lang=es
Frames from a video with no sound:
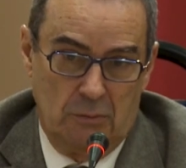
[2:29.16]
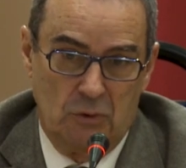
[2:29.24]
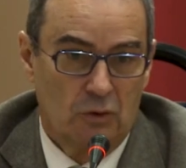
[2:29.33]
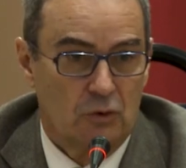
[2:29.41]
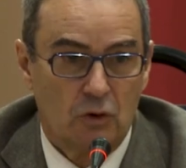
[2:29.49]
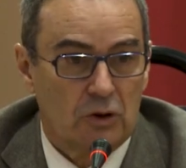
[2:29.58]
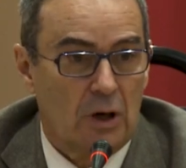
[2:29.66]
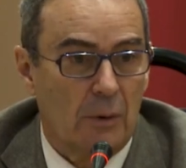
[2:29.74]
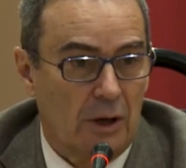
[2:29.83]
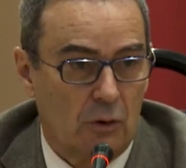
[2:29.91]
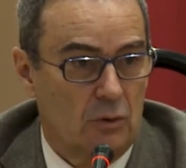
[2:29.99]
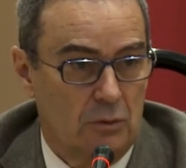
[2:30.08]
no,
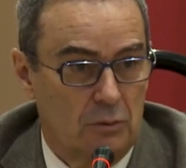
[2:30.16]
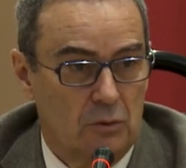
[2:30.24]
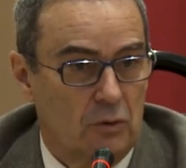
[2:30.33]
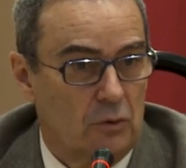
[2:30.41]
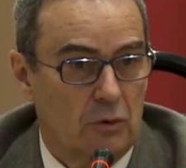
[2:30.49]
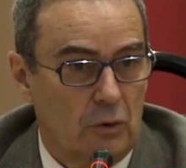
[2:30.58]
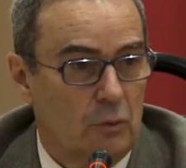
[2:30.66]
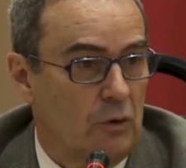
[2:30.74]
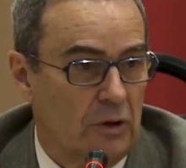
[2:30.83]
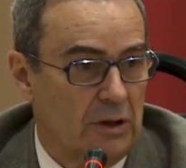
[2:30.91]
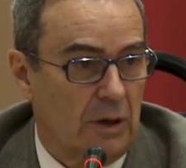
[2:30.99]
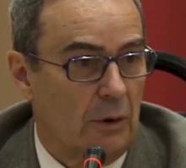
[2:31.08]
trabajo, no,
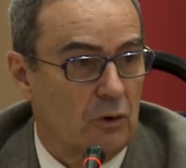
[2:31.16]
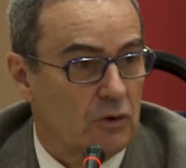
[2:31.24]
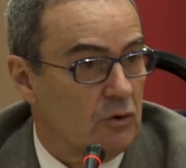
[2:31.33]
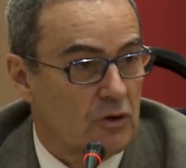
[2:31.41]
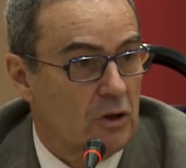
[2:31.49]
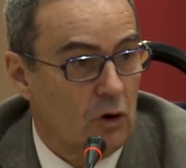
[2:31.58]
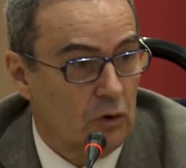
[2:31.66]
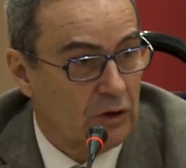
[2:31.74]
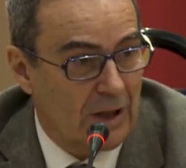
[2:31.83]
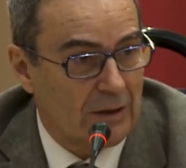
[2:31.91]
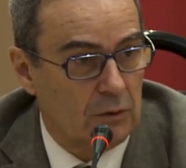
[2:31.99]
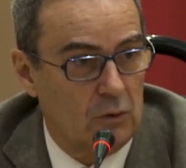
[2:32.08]
reunión de trabajo, sino si
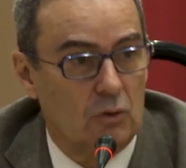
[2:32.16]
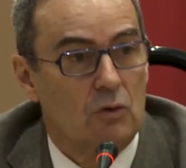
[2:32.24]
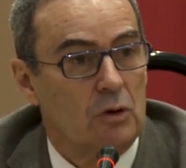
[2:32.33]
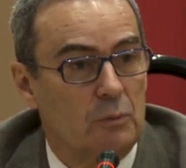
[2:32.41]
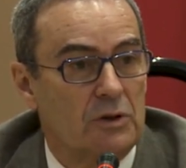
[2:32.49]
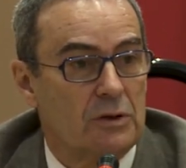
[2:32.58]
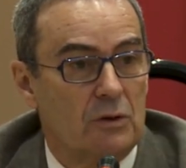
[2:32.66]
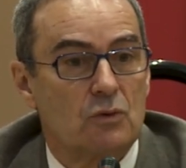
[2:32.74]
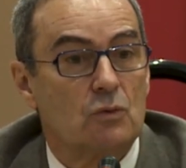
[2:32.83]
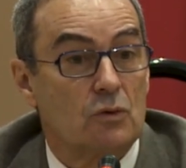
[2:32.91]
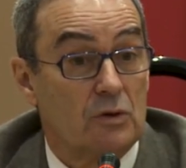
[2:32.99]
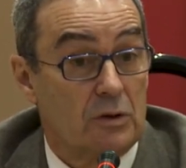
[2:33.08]
contacto con el Ministerio de
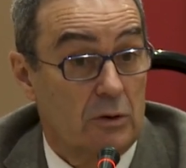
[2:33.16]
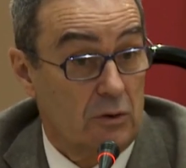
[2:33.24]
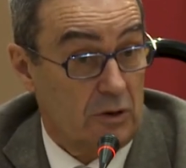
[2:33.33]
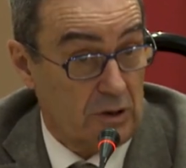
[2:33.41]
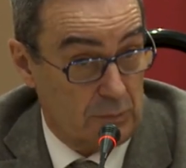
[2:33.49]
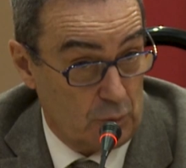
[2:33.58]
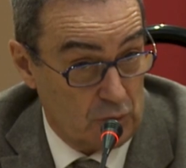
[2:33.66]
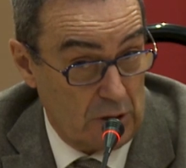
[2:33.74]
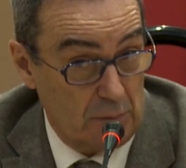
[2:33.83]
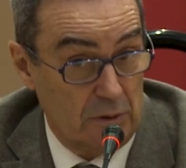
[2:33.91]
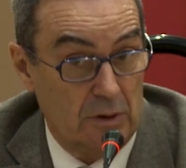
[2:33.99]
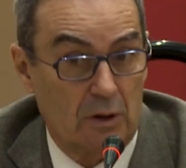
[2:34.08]
Asuntos Exteriores
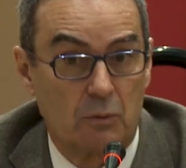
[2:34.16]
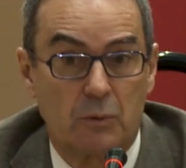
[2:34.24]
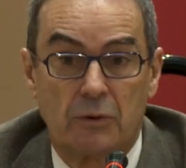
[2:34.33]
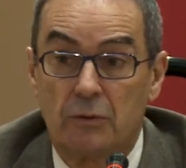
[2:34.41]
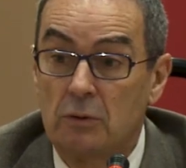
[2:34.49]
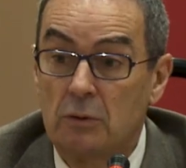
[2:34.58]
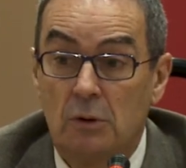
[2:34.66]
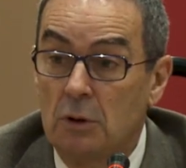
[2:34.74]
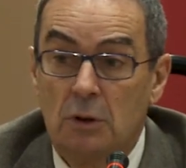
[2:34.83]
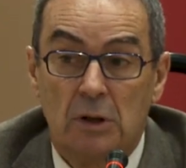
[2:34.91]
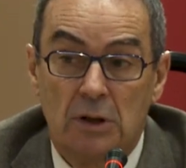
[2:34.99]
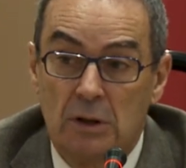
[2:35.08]
responsable de la cooperación.
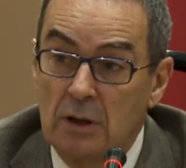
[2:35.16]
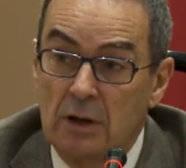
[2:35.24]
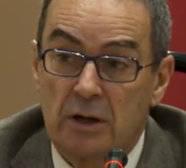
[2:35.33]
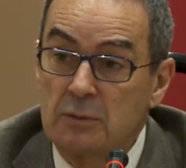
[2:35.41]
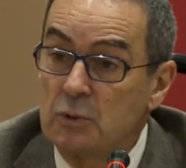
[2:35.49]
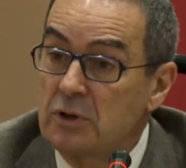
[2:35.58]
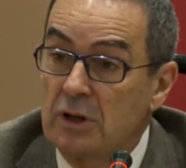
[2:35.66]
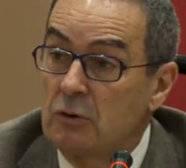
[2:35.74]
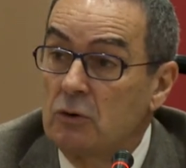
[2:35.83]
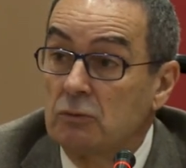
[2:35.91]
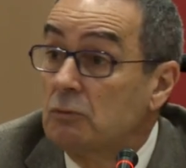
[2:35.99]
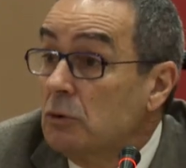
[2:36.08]
La respuesta era
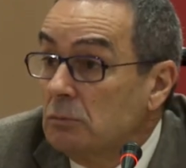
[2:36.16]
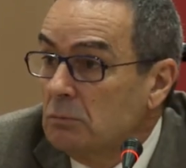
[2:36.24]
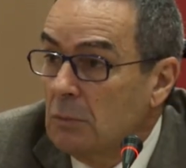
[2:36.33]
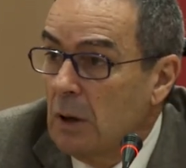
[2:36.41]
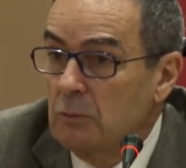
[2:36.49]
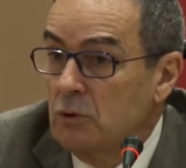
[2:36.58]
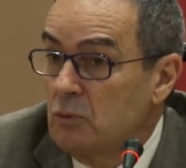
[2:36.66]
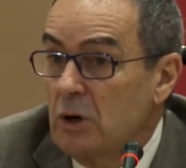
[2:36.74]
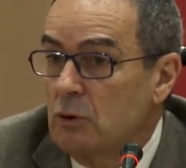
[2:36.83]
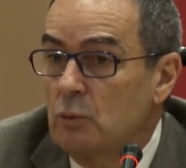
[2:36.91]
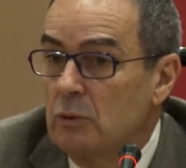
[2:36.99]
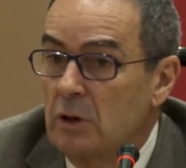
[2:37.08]
no, no, yo
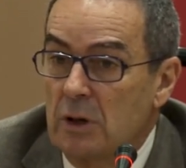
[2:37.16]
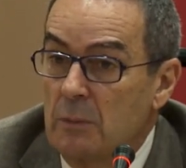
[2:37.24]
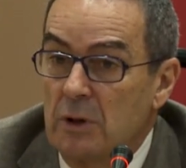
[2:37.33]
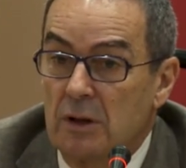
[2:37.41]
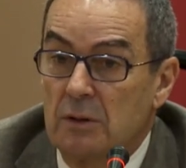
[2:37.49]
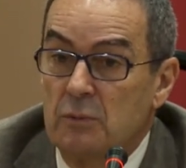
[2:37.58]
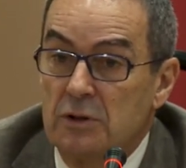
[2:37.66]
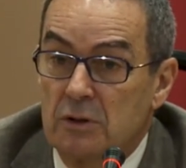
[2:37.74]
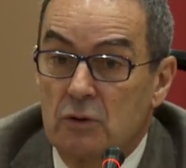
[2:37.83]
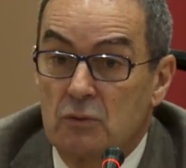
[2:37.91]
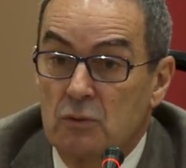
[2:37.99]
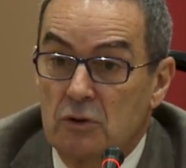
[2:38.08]
nunca tuve una llamada del
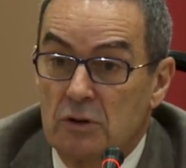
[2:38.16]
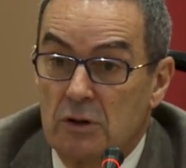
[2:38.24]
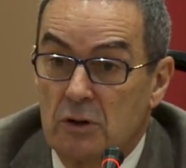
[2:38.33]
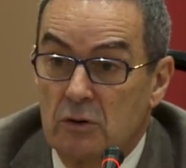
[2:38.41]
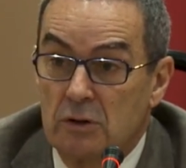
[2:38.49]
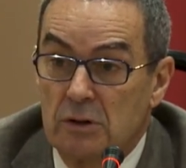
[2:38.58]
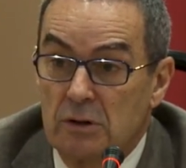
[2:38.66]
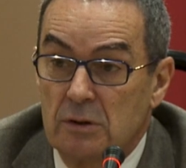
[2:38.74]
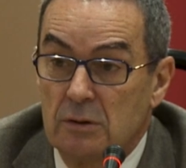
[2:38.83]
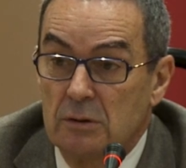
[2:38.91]
Ministerio de Asuntos Exteriores.